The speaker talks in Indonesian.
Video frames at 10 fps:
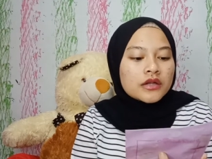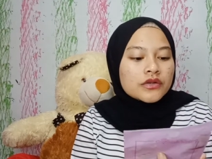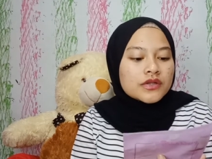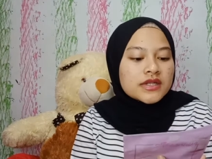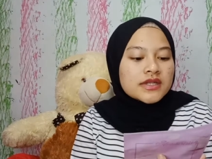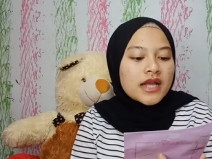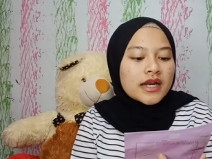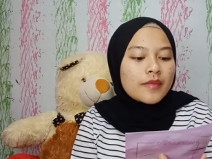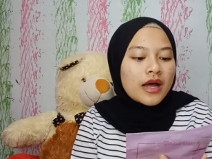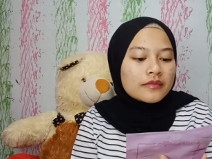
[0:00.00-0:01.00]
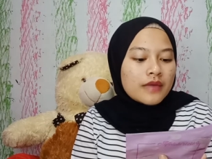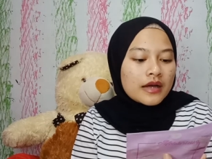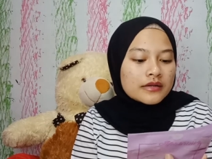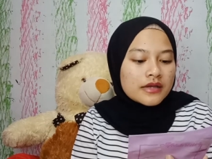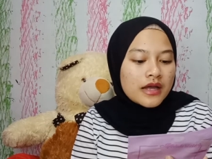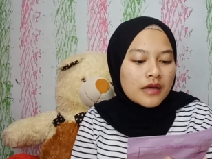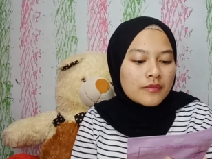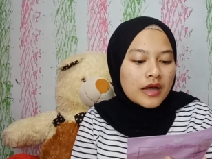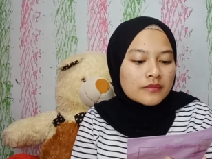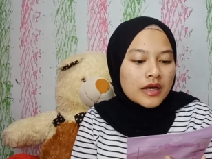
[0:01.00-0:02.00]
Terus di sini ada bahan-bahannya,
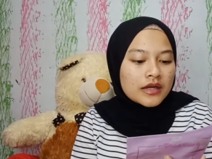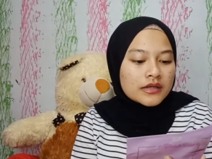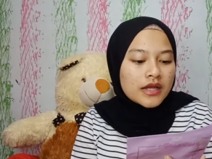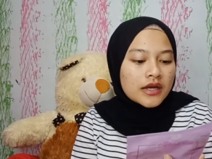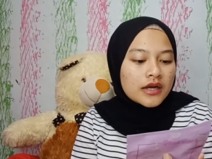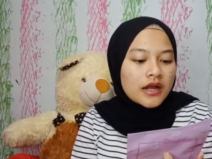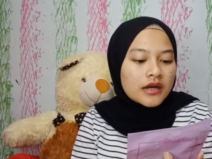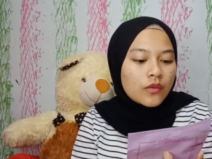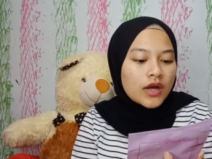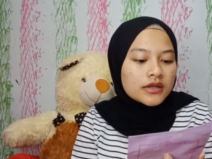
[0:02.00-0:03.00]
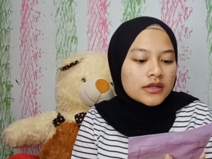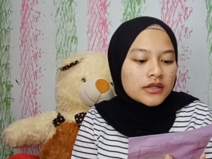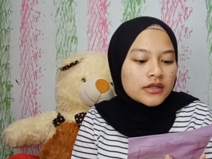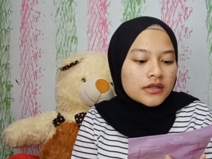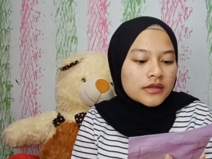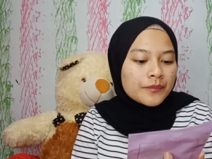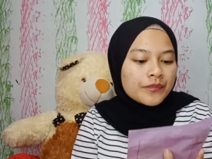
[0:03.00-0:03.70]
bahan-bahannya ada dari water,